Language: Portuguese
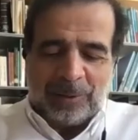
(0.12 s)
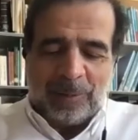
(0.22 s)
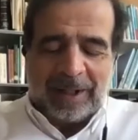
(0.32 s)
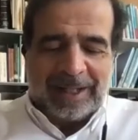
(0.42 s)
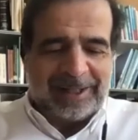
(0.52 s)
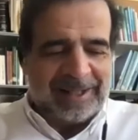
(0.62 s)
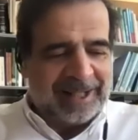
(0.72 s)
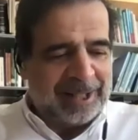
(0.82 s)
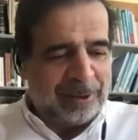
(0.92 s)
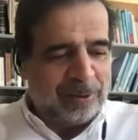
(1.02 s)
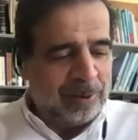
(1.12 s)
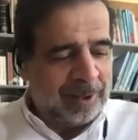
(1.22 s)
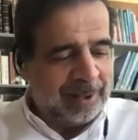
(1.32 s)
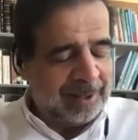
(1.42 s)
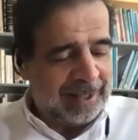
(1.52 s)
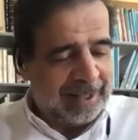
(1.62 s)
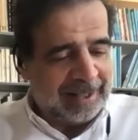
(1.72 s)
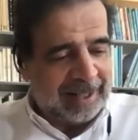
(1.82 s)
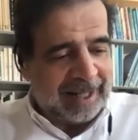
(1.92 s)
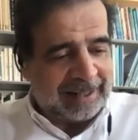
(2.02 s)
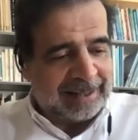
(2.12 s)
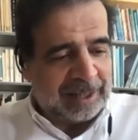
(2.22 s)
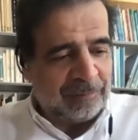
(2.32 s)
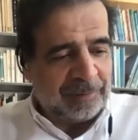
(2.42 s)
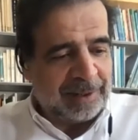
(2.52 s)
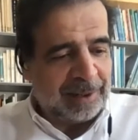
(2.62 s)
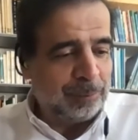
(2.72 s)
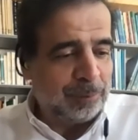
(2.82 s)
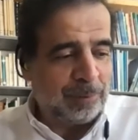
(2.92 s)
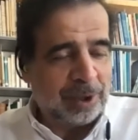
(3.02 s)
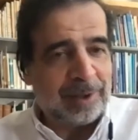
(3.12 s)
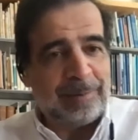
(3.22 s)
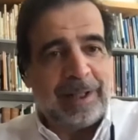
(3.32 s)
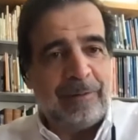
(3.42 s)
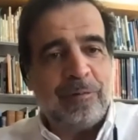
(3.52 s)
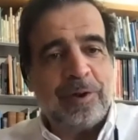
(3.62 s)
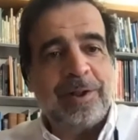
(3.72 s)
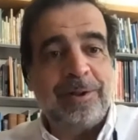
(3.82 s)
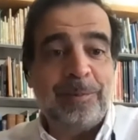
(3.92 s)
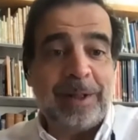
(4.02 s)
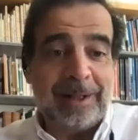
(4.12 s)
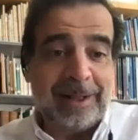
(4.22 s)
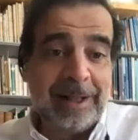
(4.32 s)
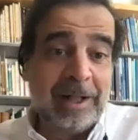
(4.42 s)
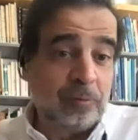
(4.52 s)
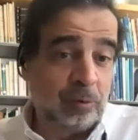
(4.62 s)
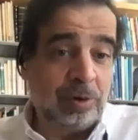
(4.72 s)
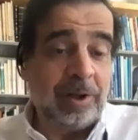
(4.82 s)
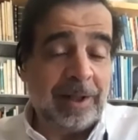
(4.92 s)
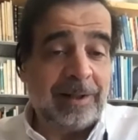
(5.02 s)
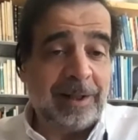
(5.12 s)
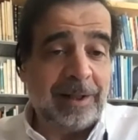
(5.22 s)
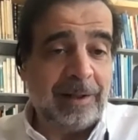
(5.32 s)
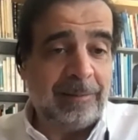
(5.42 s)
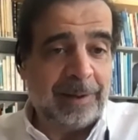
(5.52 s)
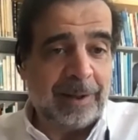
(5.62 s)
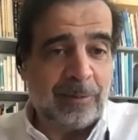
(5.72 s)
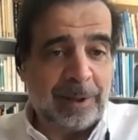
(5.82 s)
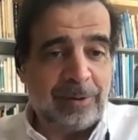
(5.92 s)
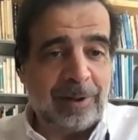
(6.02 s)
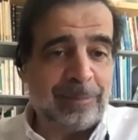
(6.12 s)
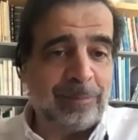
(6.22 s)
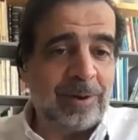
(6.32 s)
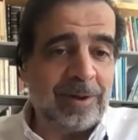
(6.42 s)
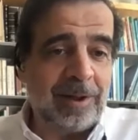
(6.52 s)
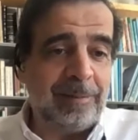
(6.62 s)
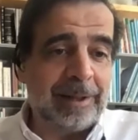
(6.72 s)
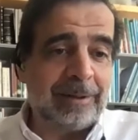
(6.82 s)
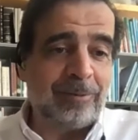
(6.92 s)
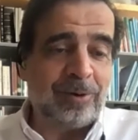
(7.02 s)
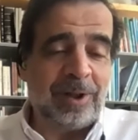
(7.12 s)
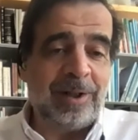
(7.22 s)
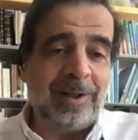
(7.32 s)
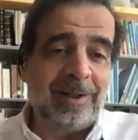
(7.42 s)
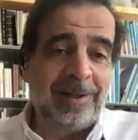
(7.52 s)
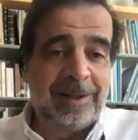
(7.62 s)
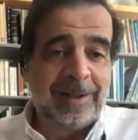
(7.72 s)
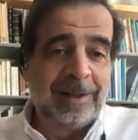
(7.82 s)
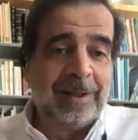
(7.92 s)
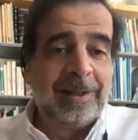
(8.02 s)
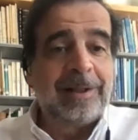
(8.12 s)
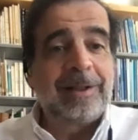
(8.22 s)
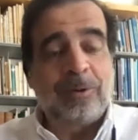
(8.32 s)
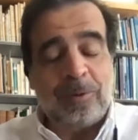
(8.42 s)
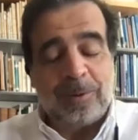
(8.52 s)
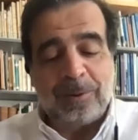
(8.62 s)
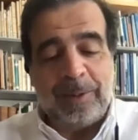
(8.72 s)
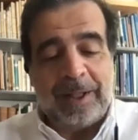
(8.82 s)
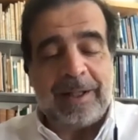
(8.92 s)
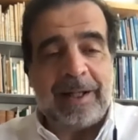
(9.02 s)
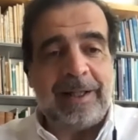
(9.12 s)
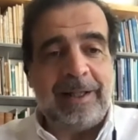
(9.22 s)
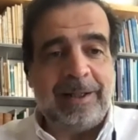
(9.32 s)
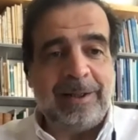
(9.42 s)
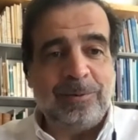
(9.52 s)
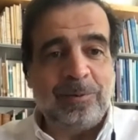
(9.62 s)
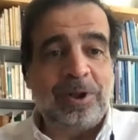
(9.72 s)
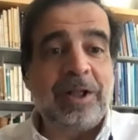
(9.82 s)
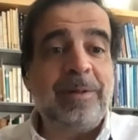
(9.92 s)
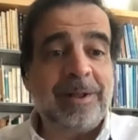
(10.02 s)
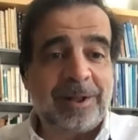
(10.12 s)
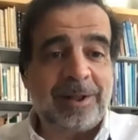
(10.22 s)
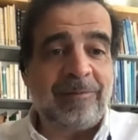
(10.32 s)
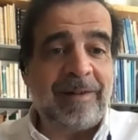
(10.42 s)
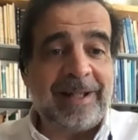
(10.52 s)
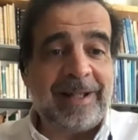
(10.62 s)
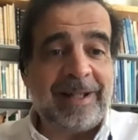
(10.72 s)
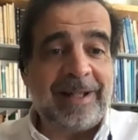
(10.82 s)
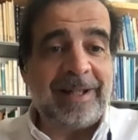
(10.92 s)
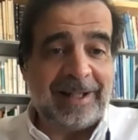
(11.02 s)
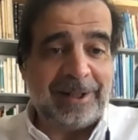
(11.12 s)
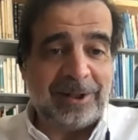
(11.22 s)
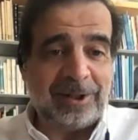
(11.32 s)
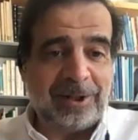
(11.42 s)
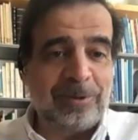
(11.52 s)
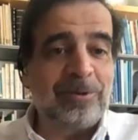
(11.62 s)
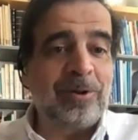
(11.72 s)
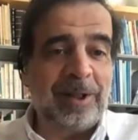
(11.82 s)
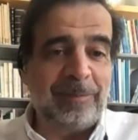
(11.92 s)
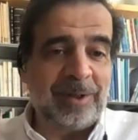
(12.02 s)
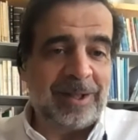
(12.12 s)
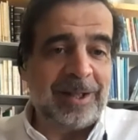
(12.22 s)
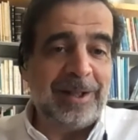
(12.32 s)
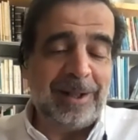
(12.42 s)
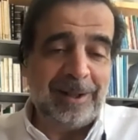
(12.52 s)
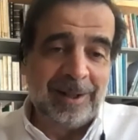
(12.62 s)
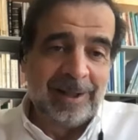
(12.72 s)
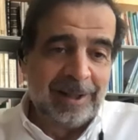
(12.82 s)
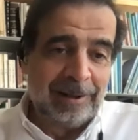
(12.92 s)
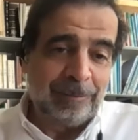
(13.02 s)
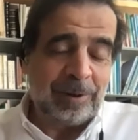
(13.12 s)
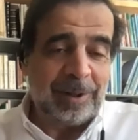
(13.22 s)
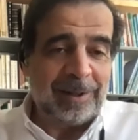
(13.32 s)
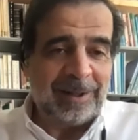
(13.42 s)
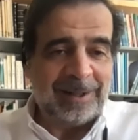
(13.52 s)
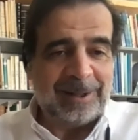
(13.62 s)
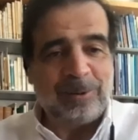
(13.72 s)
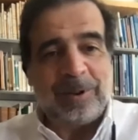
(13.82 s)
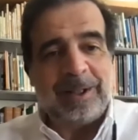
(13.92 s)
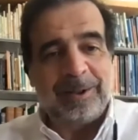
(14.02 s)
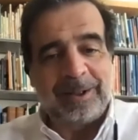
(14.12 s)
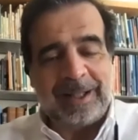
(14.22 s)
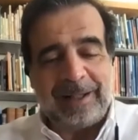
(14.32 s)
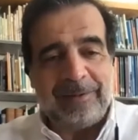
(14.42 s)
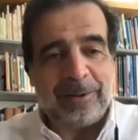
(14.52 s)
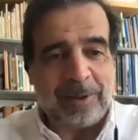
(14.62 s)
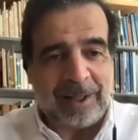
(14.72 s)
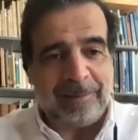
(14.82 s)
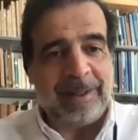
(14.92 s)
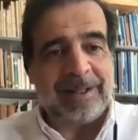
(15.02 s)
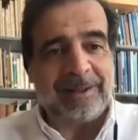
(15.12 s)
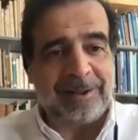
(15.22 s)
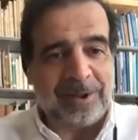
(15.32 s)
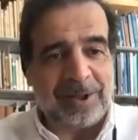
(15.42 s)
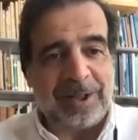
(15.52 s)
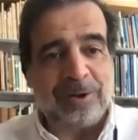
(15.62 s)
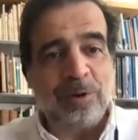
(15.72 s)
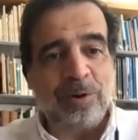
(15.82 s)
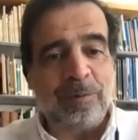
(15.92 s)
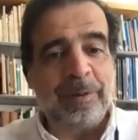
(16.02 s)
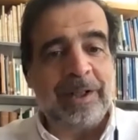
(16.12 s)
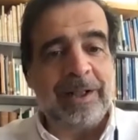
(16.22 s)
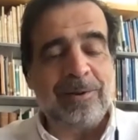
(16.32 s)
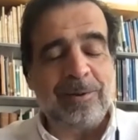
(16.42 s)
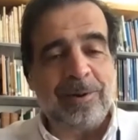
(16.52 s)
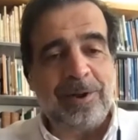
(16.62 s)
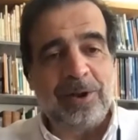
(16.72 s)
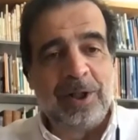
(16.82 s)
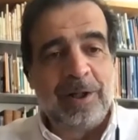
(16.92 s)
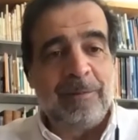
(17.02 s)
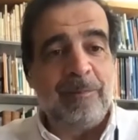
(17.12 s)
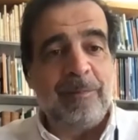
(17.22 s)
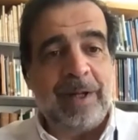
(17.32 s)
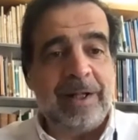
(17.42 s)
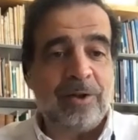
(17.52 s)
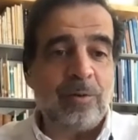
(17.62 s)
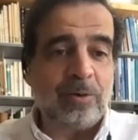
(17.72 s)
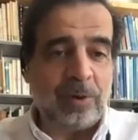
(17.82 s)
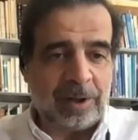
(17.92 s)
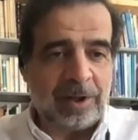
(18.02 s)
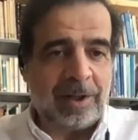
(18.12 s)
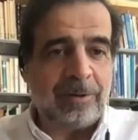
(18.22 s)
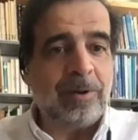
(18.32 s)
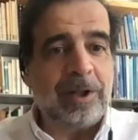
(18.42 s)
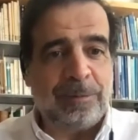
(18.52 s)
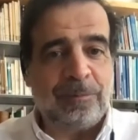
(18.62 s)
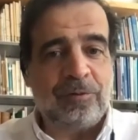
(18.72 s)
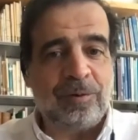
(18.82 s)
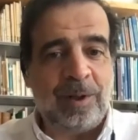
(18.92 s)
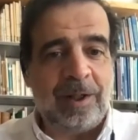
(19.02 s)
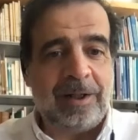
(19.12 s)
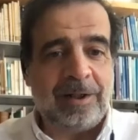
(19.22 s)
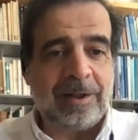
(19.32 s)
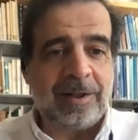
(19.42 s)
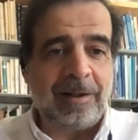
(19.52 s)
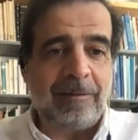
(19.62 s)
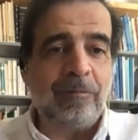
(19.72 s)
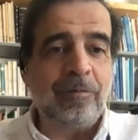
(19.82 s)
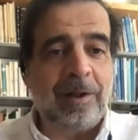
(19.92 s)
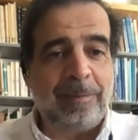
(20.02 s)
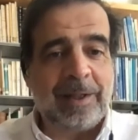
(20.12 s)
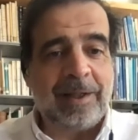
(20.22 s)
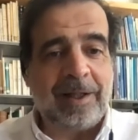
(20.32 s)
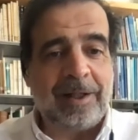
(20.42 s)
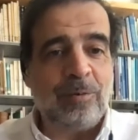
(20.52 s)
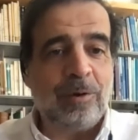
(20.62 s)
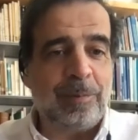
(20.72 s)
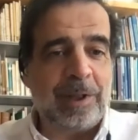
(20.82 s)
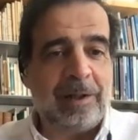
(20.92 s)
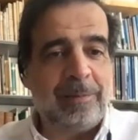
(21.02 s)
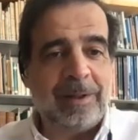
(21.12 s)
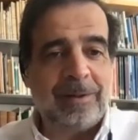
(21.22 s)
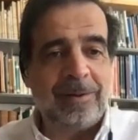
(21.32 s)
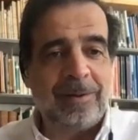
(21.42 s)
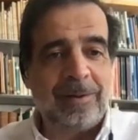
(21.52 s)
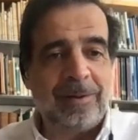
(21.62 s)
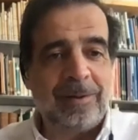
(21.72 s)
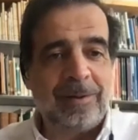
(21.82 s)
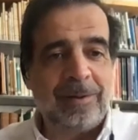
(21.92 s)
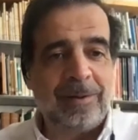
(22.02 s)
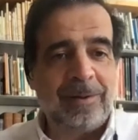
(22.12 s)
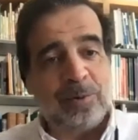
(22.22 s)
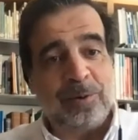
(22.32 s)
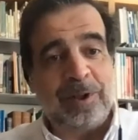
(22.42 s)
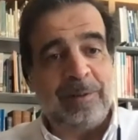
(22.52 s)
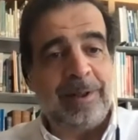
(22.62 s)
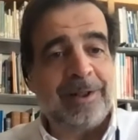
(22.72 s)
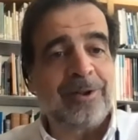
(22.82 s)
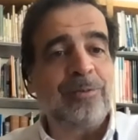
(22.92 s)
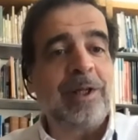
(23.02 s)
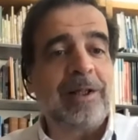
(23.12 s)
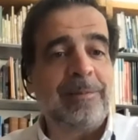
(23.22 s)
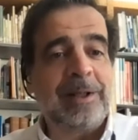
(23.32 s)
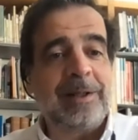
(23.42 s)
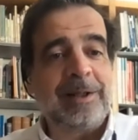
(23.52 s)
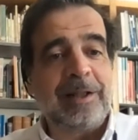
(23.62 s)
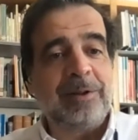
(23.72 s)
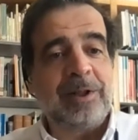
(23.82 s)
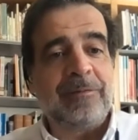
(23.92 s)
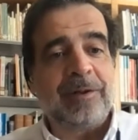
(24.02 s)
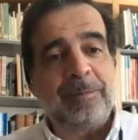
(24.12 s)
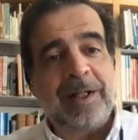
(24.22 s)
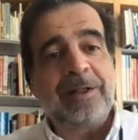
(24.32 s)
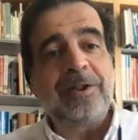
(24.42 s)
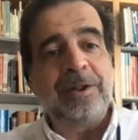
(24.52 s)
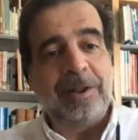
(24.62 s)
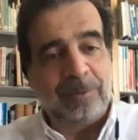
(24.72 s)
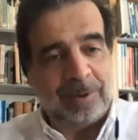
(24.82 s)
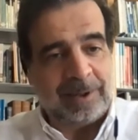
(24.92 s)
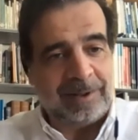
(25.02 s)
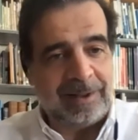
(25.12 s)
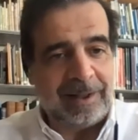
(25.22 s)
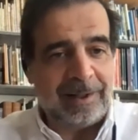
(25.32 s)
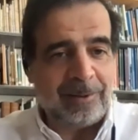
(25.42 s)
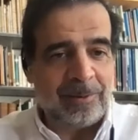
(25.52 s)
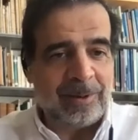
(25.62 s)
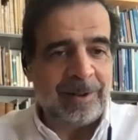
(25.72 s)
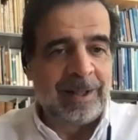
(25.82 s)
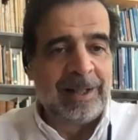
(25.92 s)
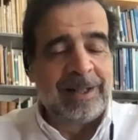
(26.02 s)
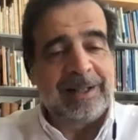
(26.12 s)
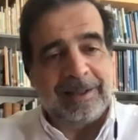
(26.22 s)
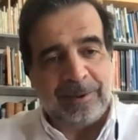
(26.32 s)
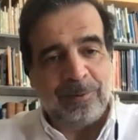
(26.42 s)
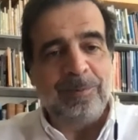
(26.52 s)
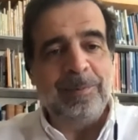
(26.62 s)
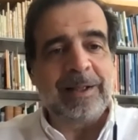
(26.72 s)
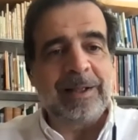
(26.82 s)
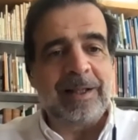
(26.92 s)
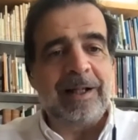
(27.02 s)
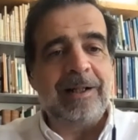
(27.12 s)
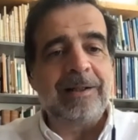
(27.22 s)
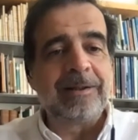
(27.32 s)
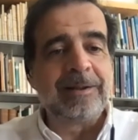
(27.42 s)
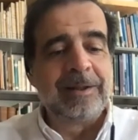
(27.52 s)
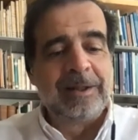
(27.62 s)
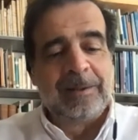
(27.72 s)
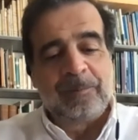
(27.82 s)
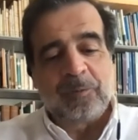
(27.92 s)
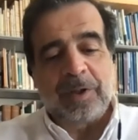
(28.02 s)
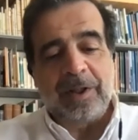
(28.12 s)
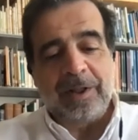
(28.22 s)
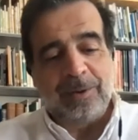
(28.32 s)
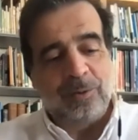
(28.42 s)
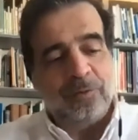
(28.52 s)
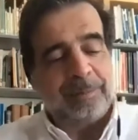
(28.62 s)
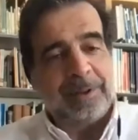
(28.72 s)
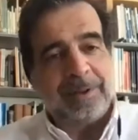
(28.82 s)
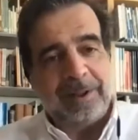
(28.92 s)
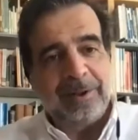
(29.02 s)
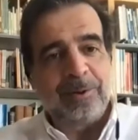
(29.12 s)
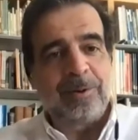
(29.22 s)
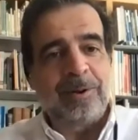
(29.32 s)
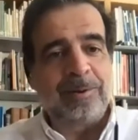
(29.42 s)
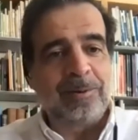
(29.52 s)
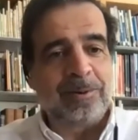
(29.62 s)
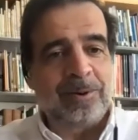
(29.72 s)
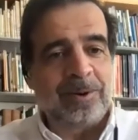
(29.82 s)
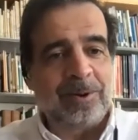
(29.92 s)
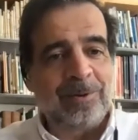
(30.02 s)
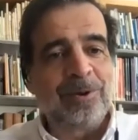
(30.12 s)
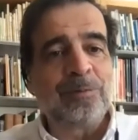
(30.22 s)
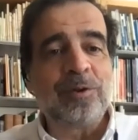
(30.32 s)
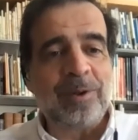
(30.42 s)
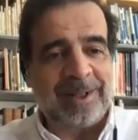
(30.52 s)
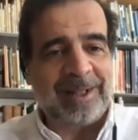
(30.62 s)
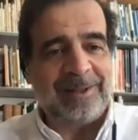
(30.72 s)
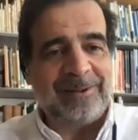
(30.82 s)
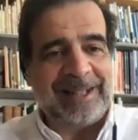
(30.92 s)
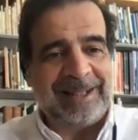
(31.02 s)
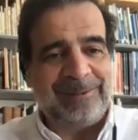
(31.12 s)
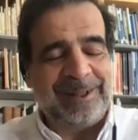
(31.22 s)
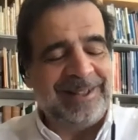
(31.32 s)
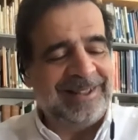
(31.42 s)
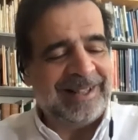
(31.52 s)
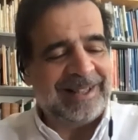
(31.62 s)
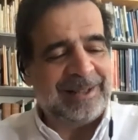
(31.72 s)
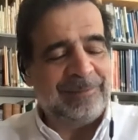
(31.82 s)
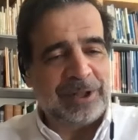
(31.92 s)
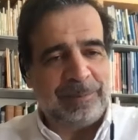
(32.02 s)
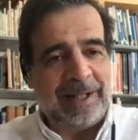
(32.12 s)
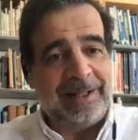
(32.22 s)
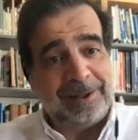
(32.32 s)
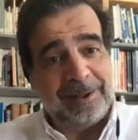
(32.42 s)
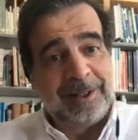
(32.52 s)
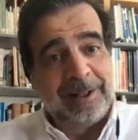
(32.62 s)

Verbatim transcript: o balanço nesta altura é, é, de satisfação, porque mostra bem a força de uma sociedade científica como é a Sociedade Portuguesa de Diabetologia, que conglomera aqui os saberes de várias áreas, não só da medicina, portanto, é tudo aquilo que tem a ver com a diabetes e as suas complicações, mas com as outras categorias profissionais que são fundamentais no acompanhamento das pessoas com diabetes, nomeadamente as equipas de enfermagem, da nutrição, da saúde mental, da, dos farmacêuticos, dos profissionais da atividade física, cada vez mais,